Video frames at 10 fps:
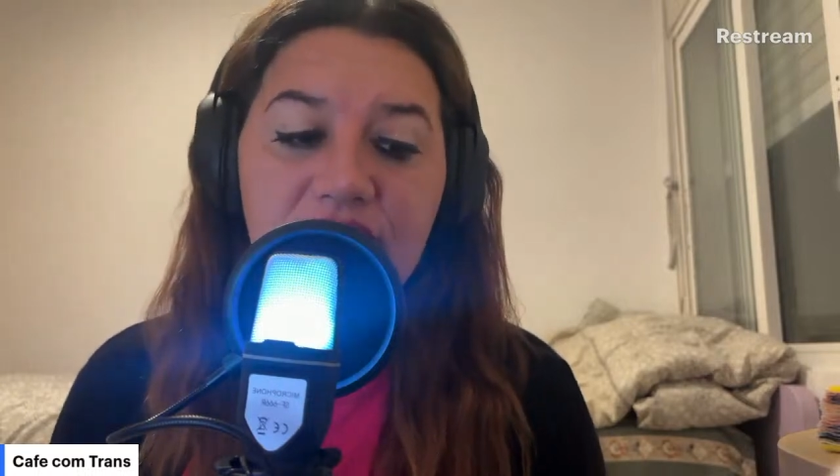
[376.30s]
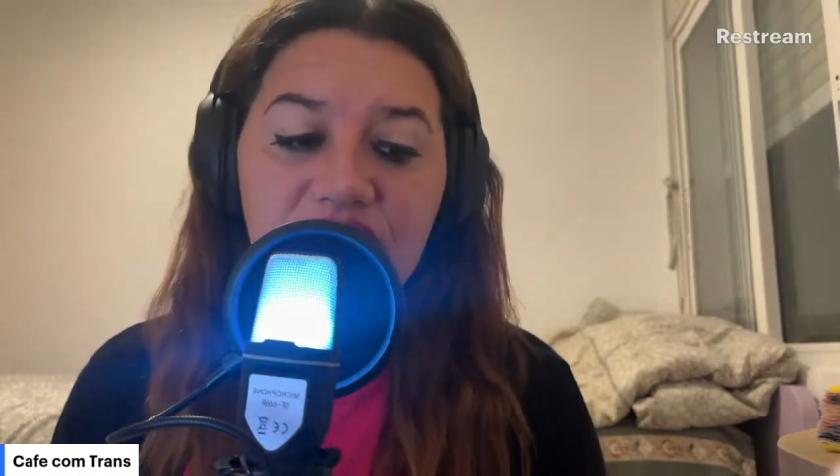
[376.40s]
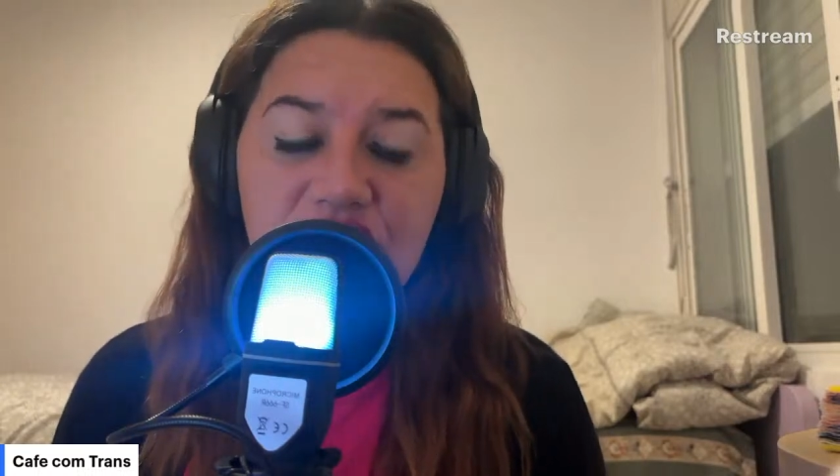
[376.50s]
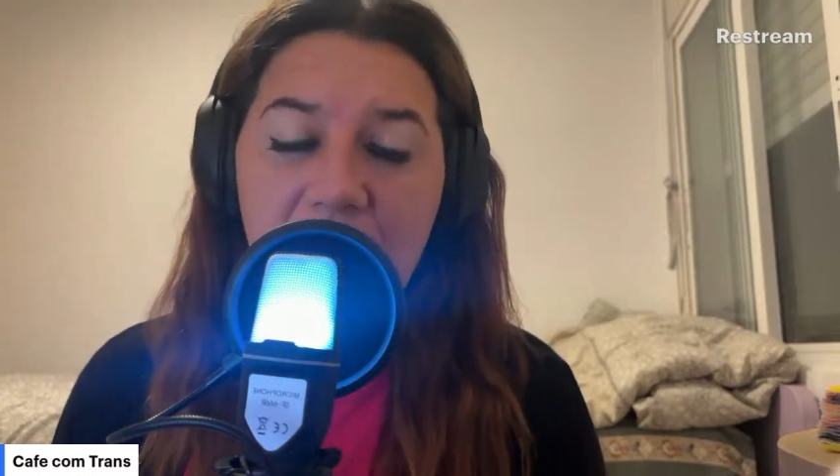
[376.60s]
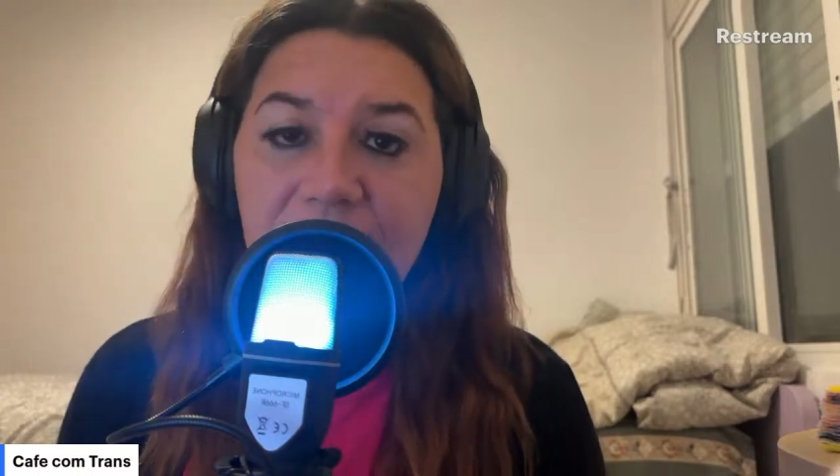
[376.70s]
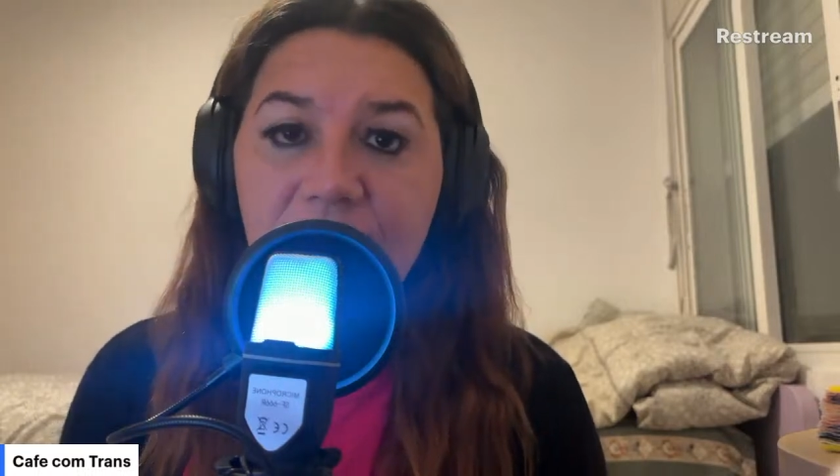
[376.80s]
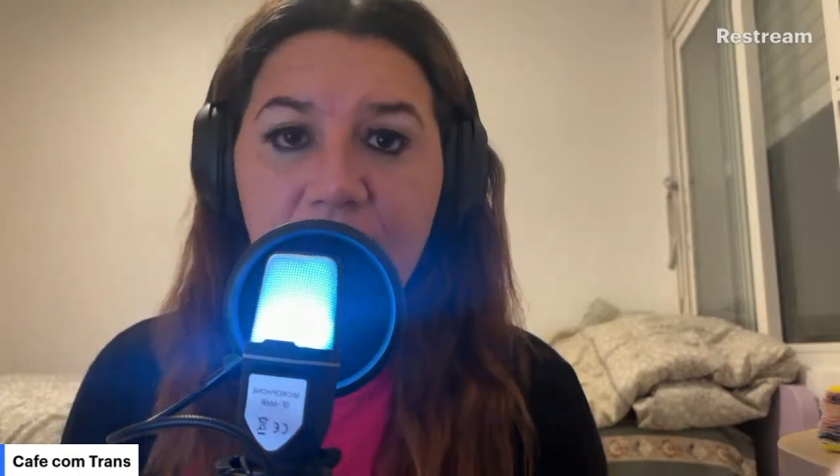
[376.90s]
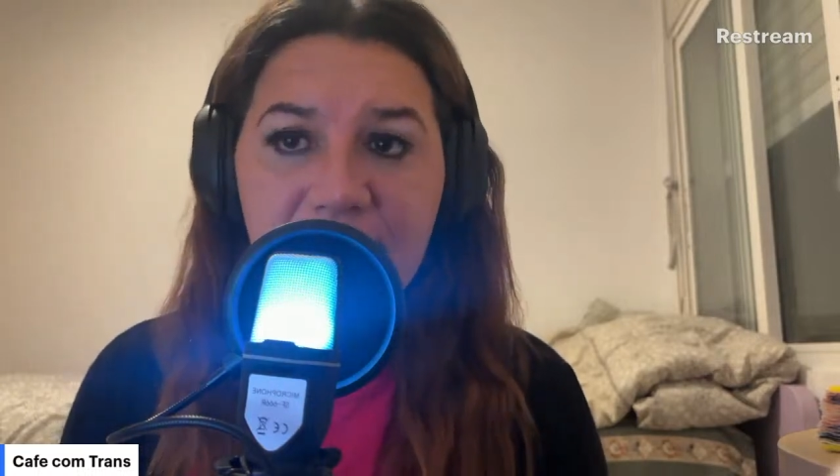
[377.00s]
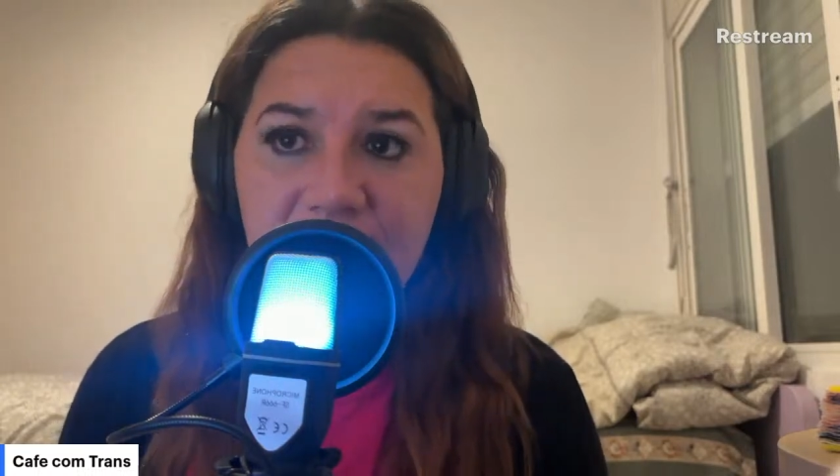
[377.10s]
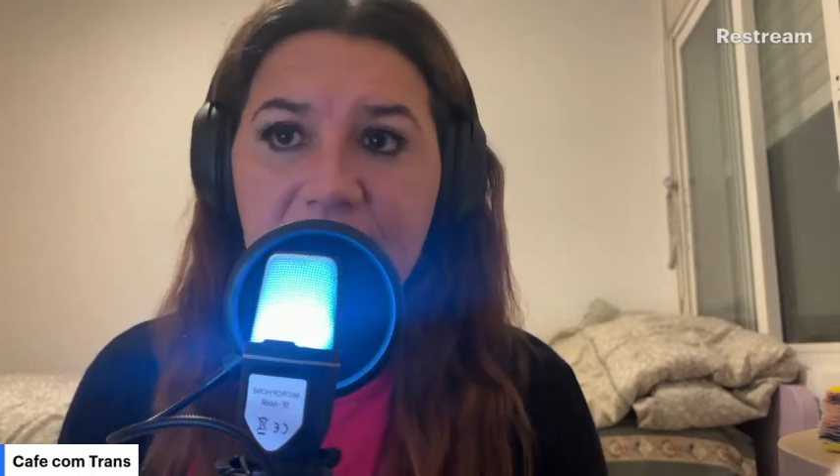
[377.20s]
a gente leva
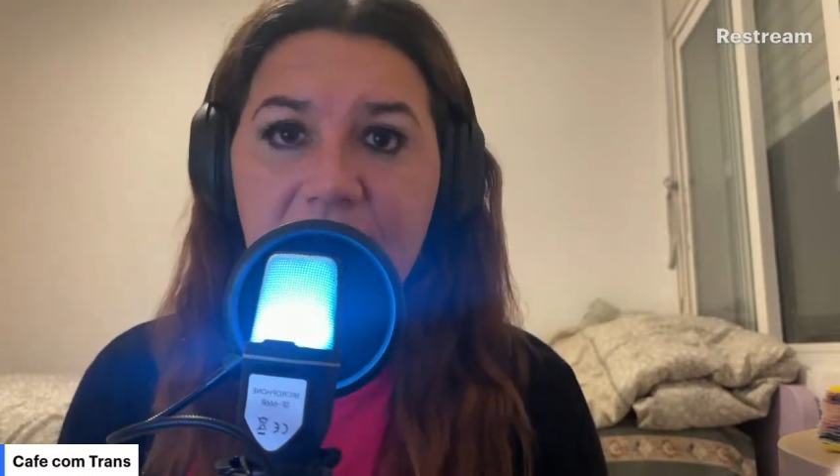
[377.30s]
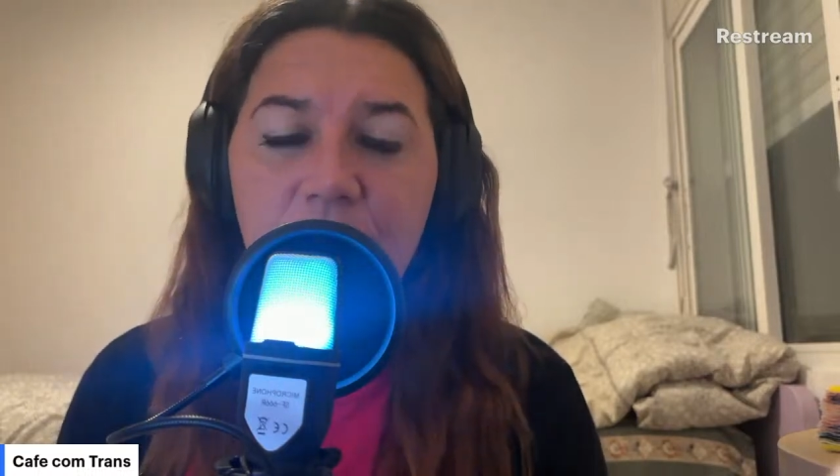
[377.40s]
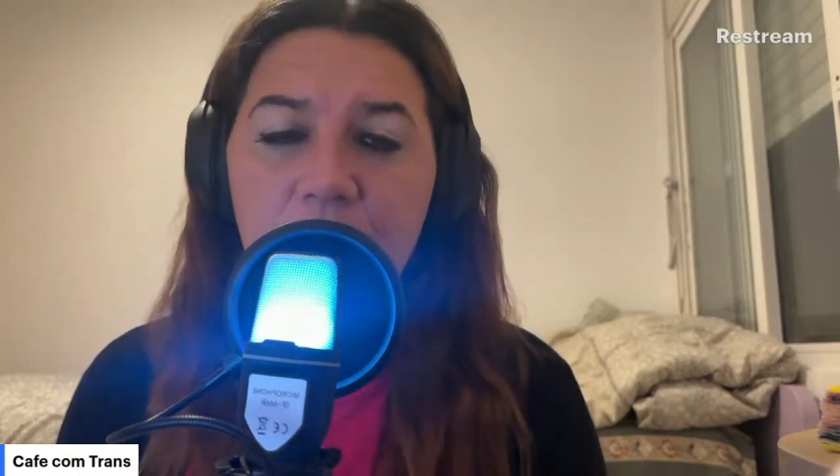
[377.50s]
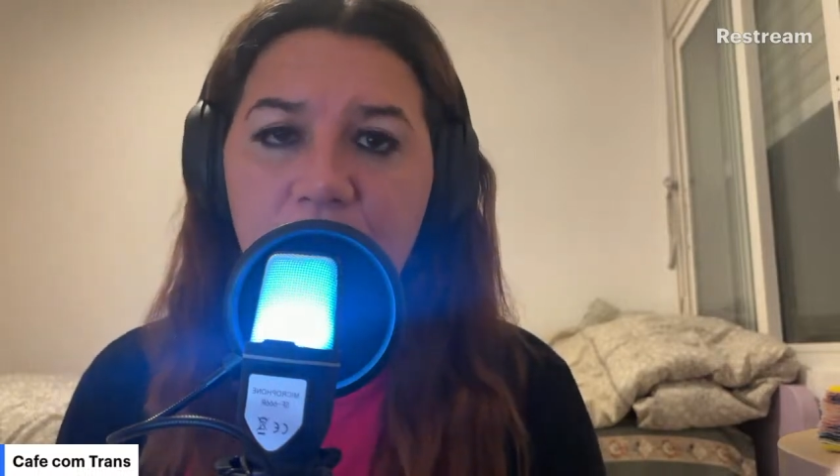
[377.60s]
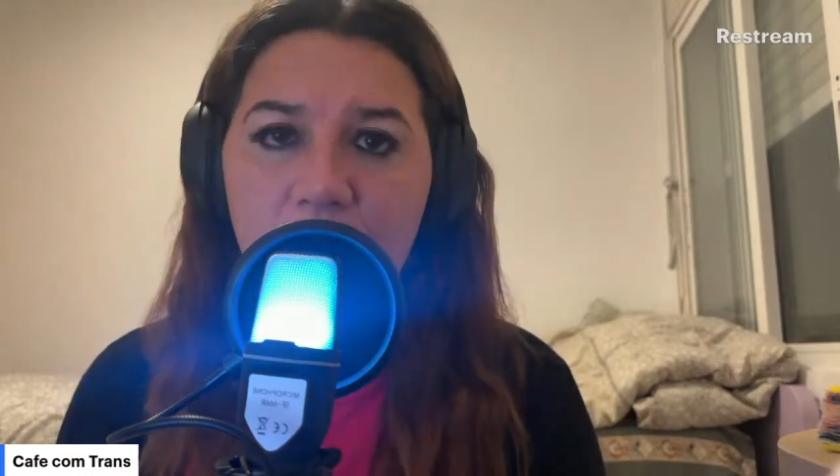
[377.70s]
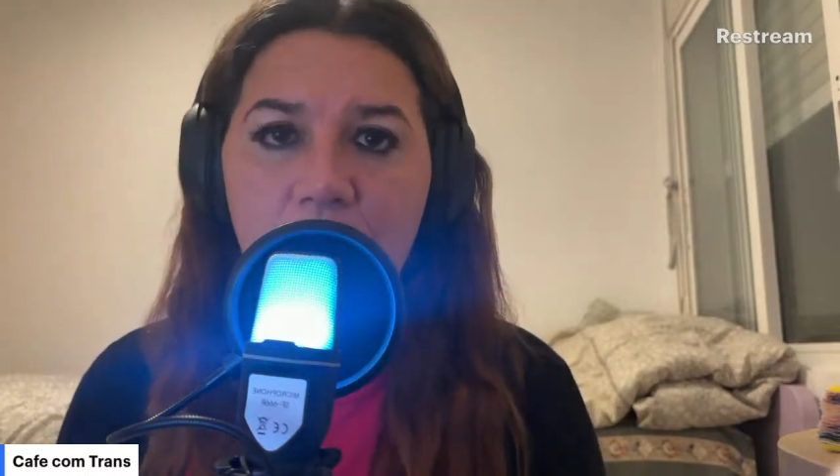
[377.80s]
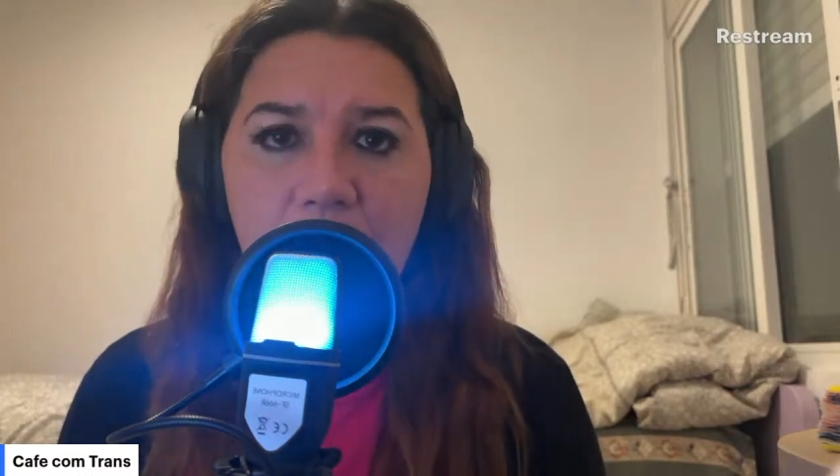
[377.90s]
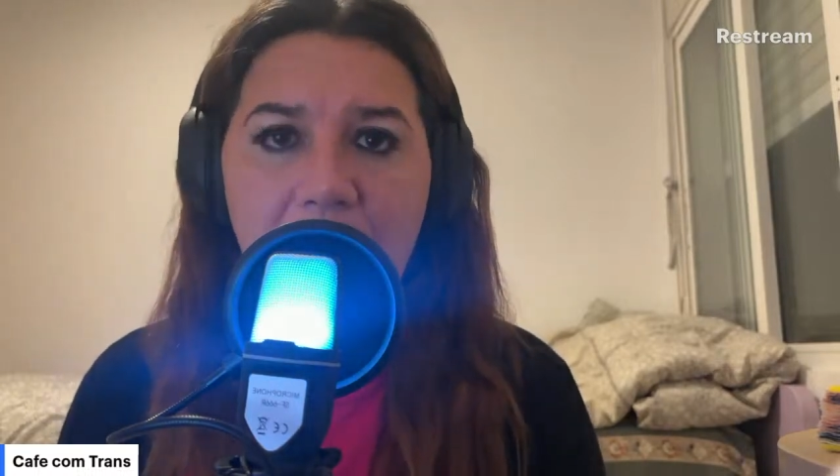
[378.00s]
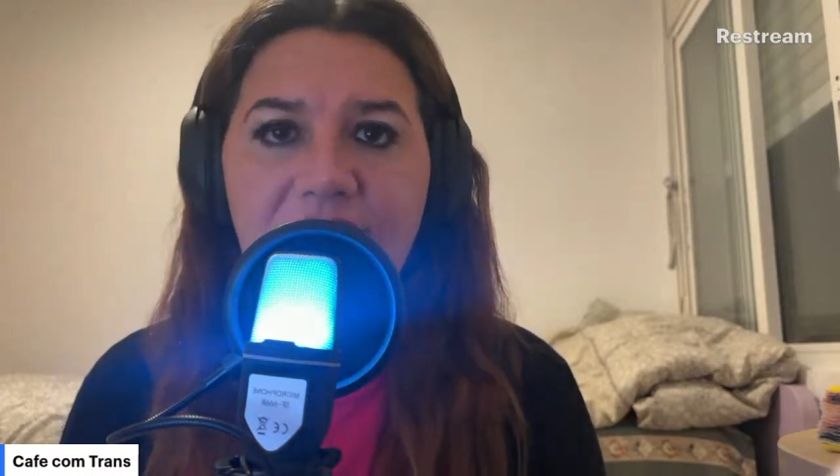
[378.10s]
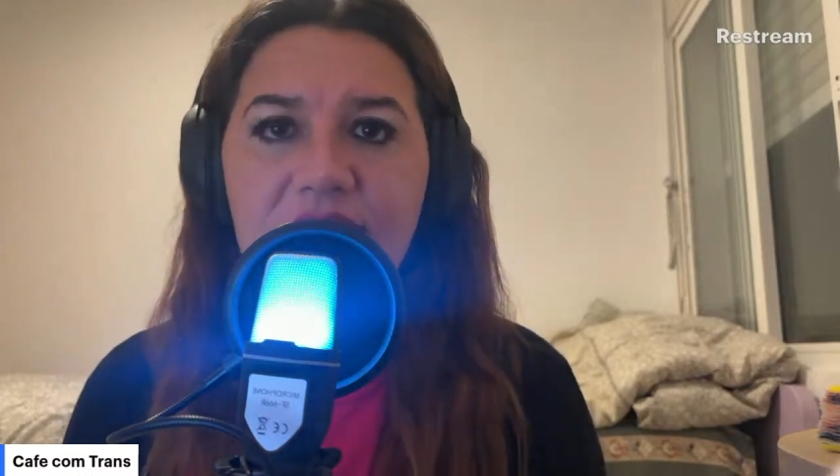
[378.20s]
uma vida um
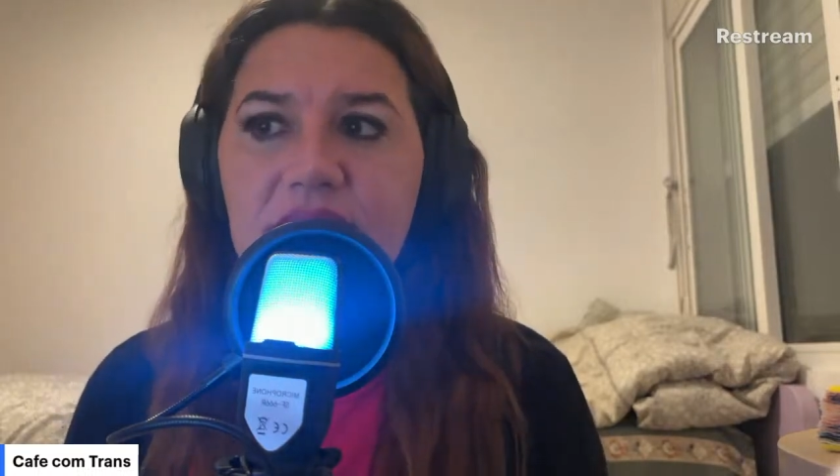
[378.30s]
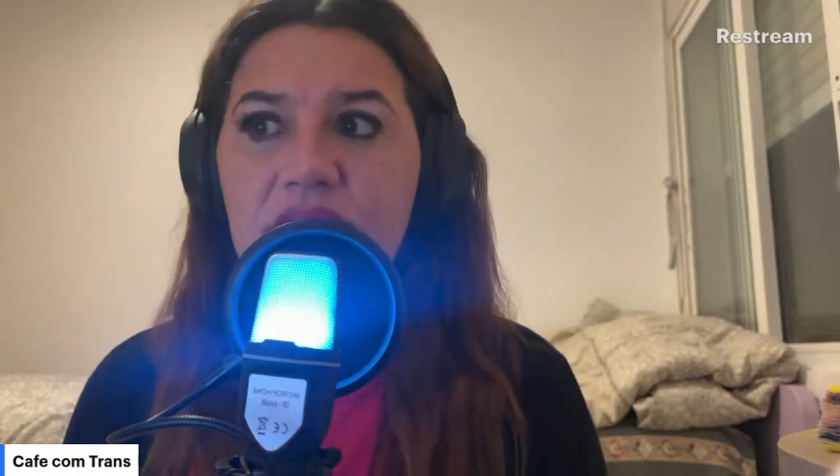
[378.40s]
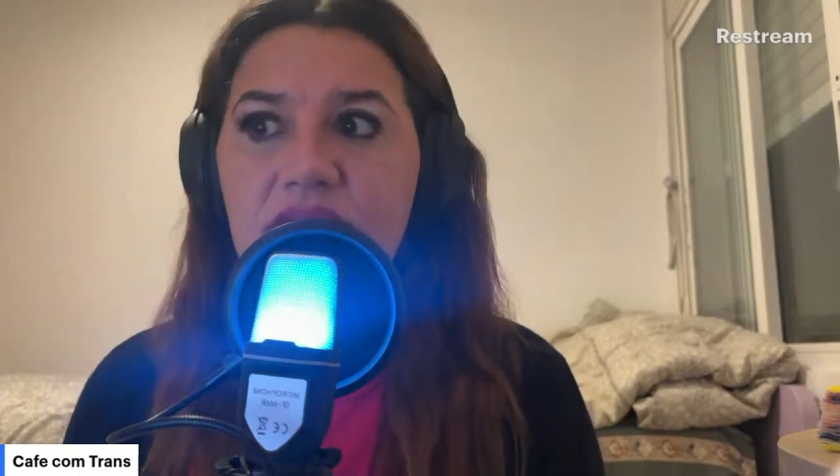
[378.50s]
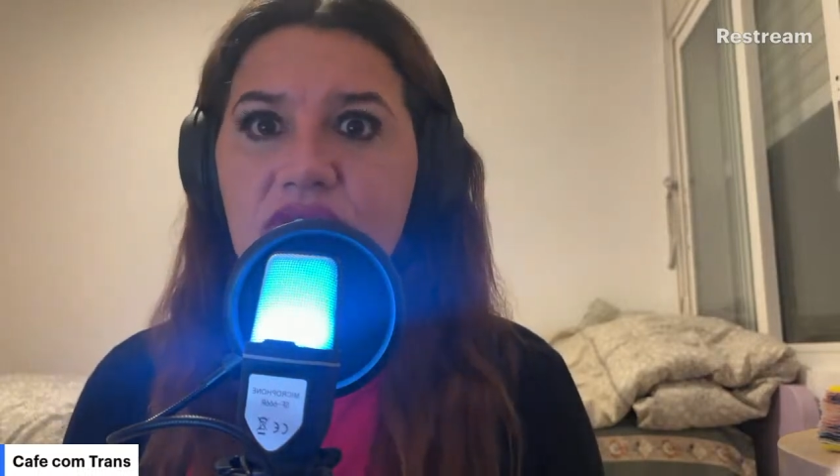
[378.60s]
pouco mais